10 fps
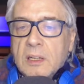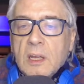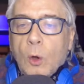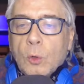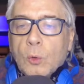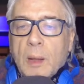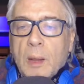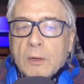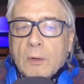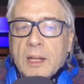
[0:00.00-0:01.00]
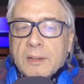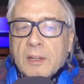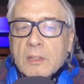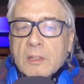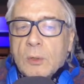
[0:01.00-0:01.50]
con una particolare
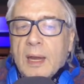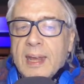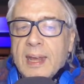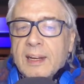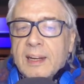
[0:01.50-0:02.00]
attenzione alle aree,